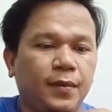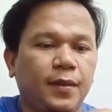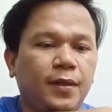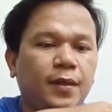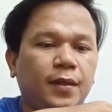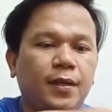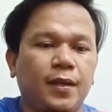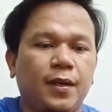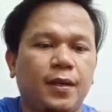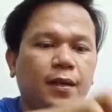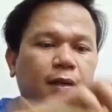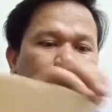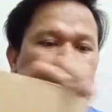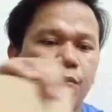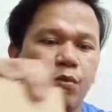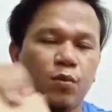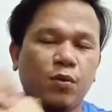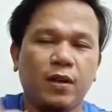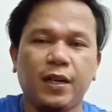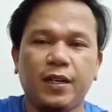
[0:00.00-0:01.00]
Kita akan
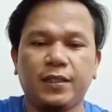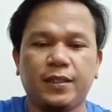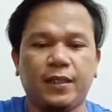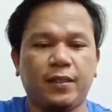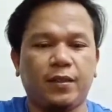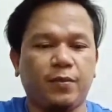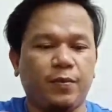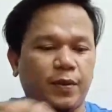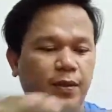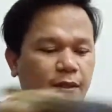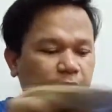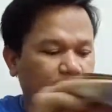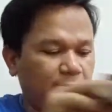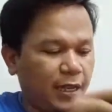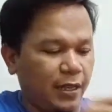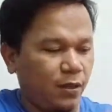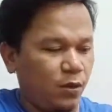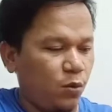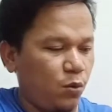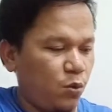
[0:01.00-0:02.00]
buka satu
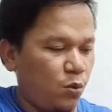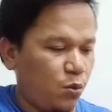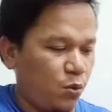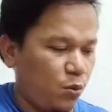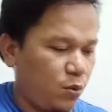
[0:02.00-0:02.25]
persatu.